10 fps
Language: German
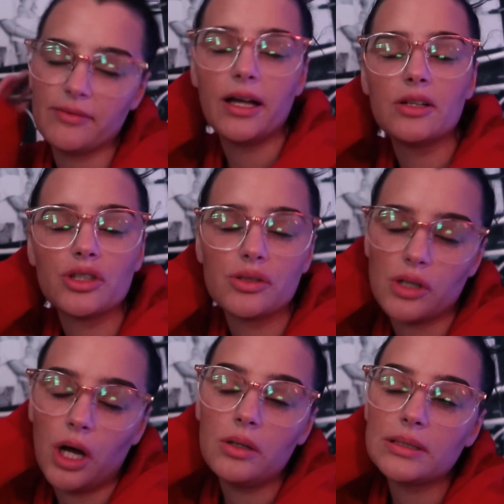eine Weile schon
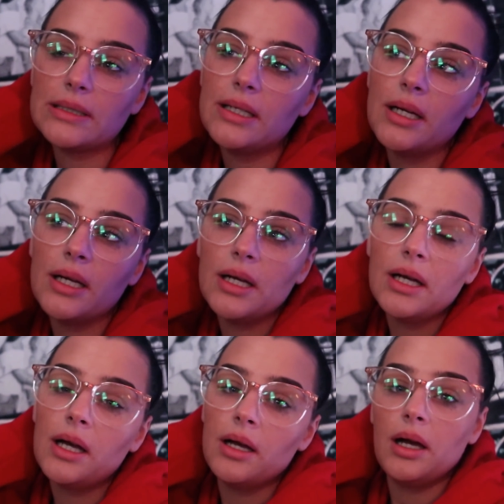zu Hause.
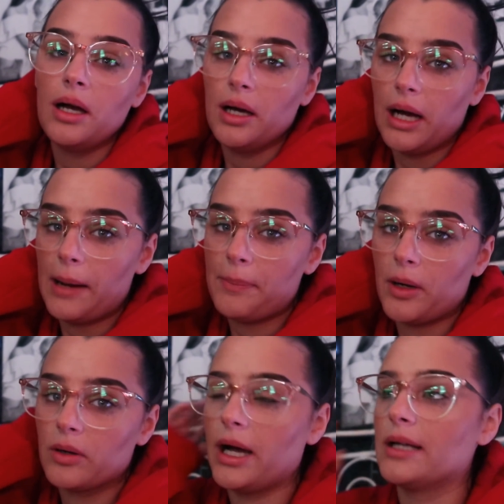Hab
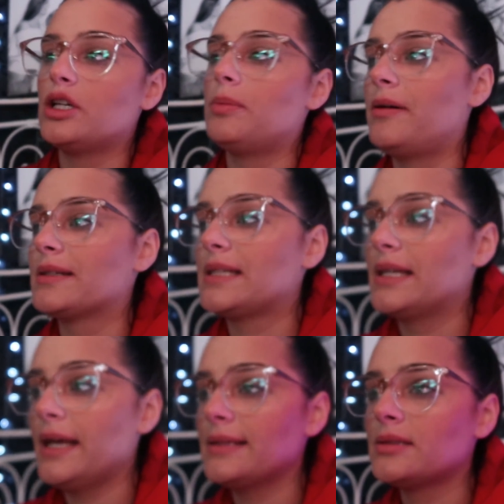auch gerade noch mal was
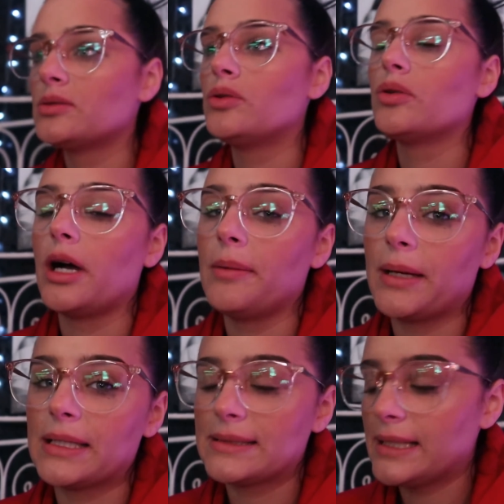gegessen und guck gerade meine